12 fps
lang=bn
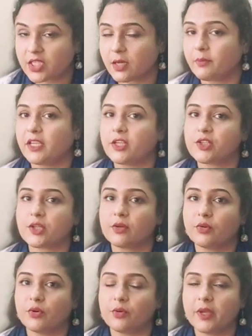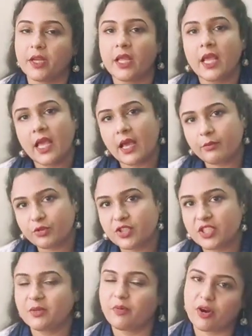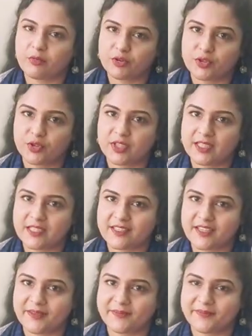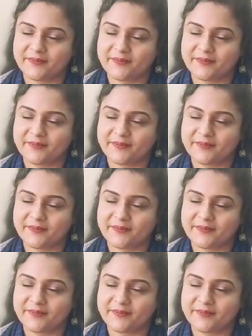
অ্যাপ্লিকেশন করবেন এমনটি পরামর্শ দিতে চাই